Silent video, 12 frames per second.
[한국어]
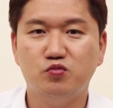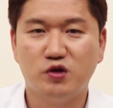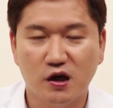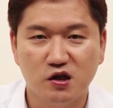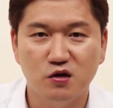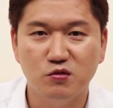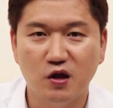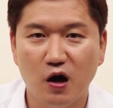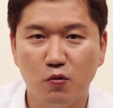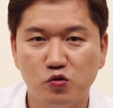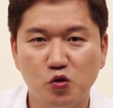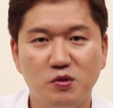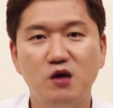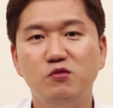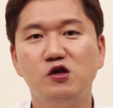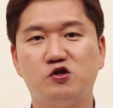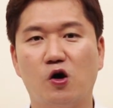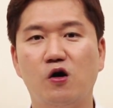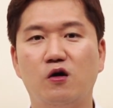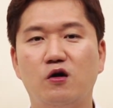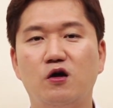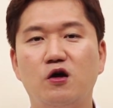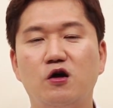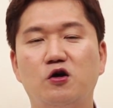부탁드립니다. 좀 힘들죠?
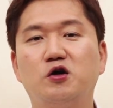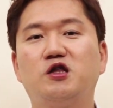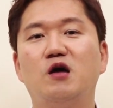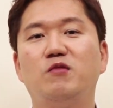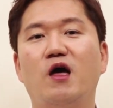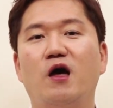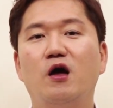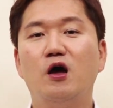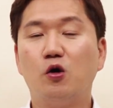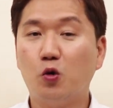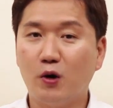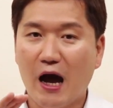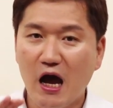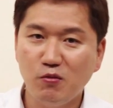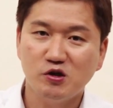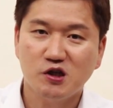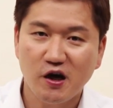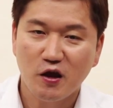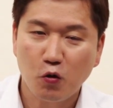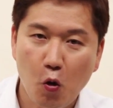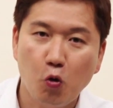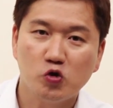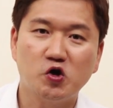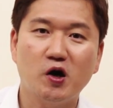그렇기 때문에 그 라이브 시간에
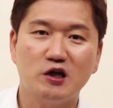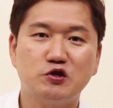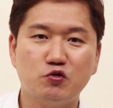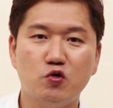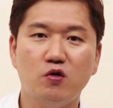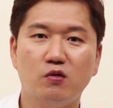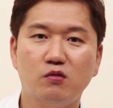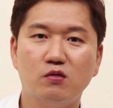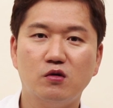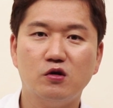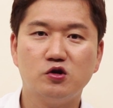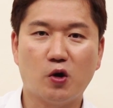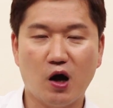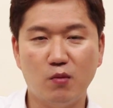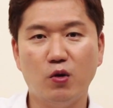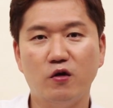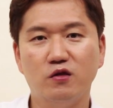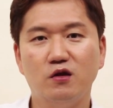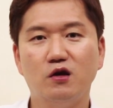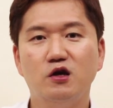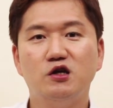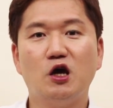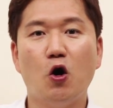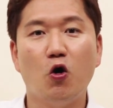꼭 오셔가지고 저랑 한번
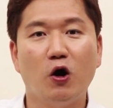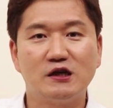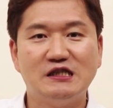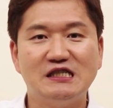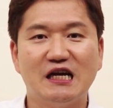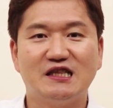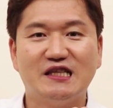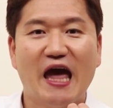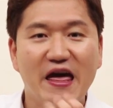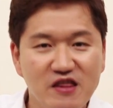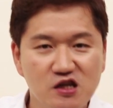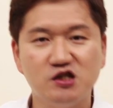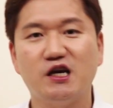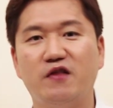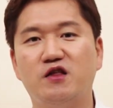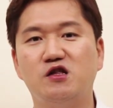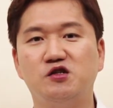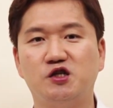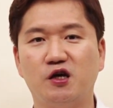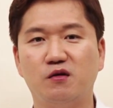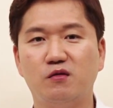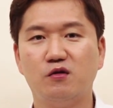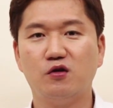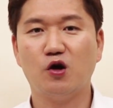이게 영어가 진짜 되는지 안
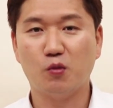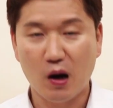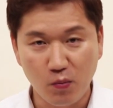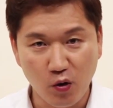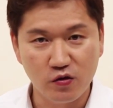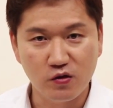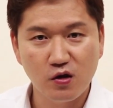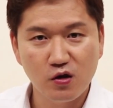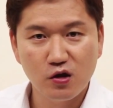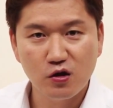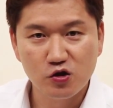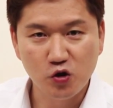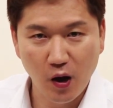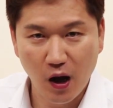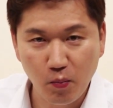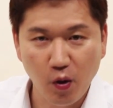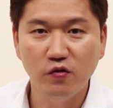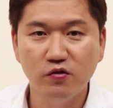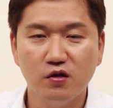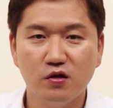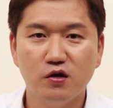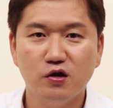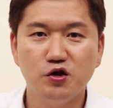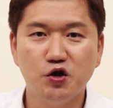되는지 여러분 한번 저랑 한번
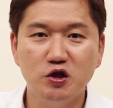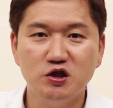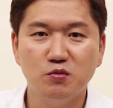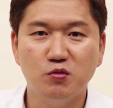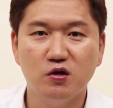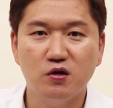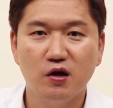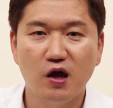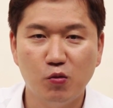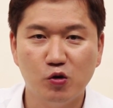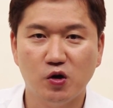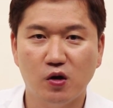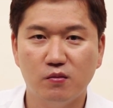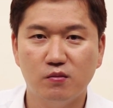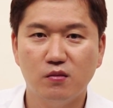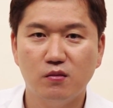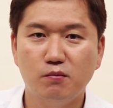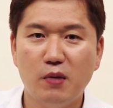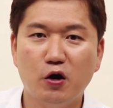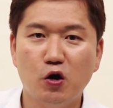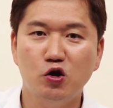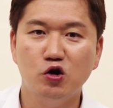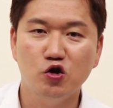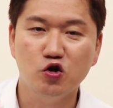연습을 해보죠.
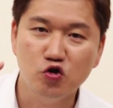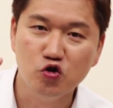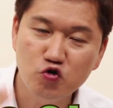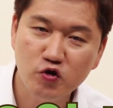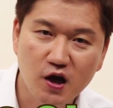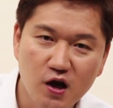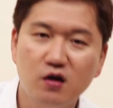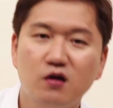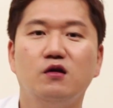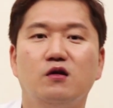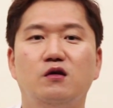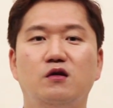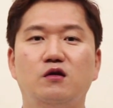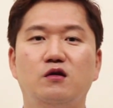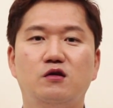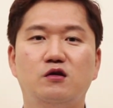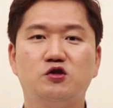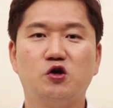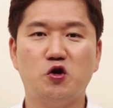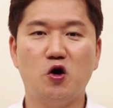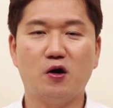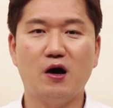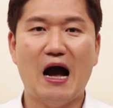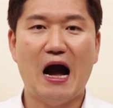8월 6일
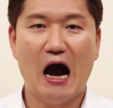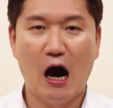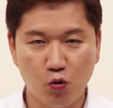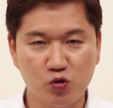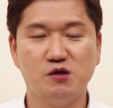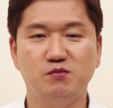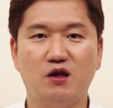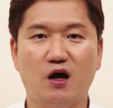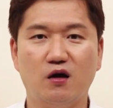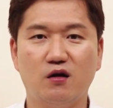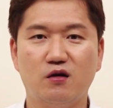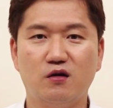저녁 9시입니다.